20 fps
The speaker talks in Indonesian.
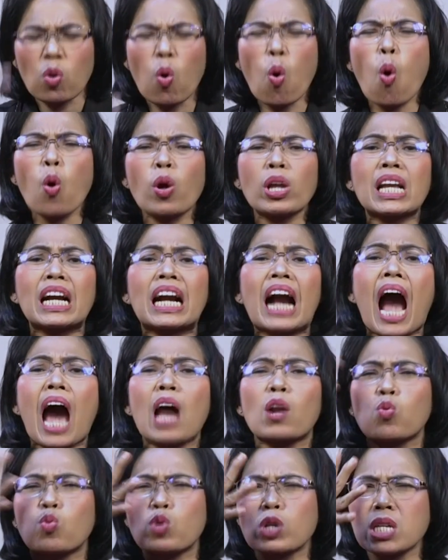Saya lihat
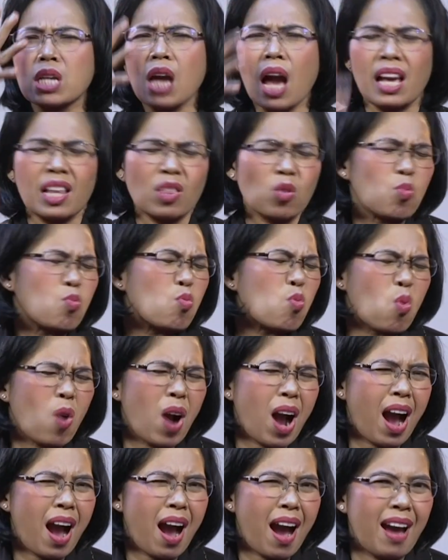orang-orang itu oh, luar
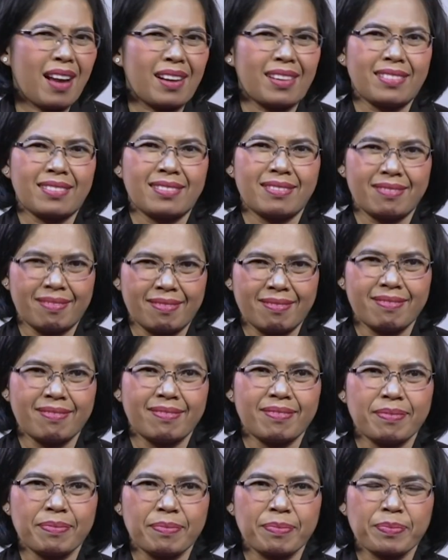biasa rendah hati. Berarti
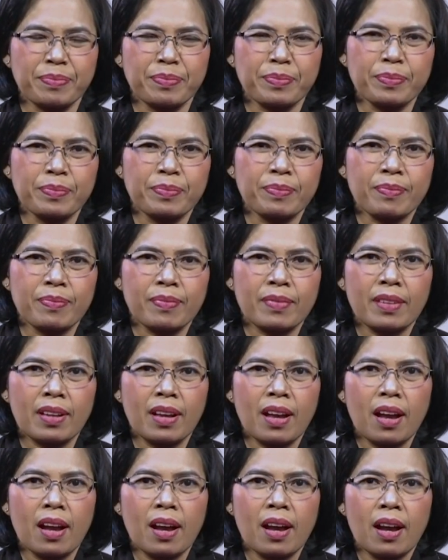ada karunia kerendahan hati
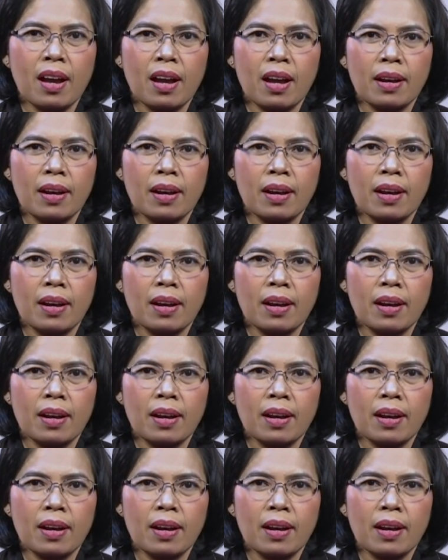dalam dirinya.